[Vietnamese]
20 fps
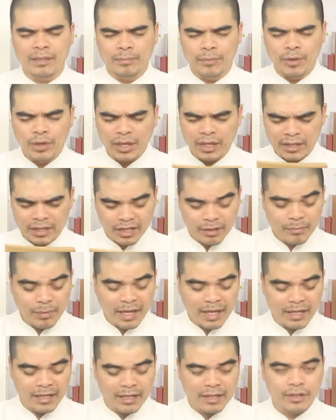mỗi lần khấn
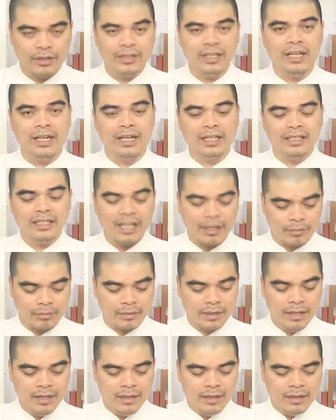bái có thể lấy cho
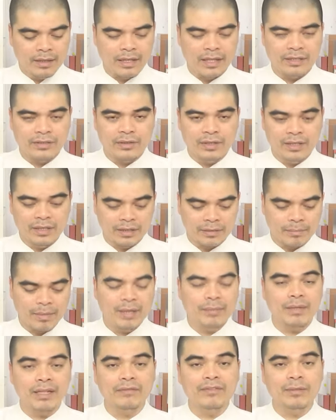đọc để cho được
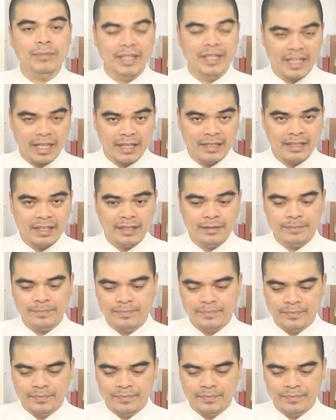may mắn và bình an nhé.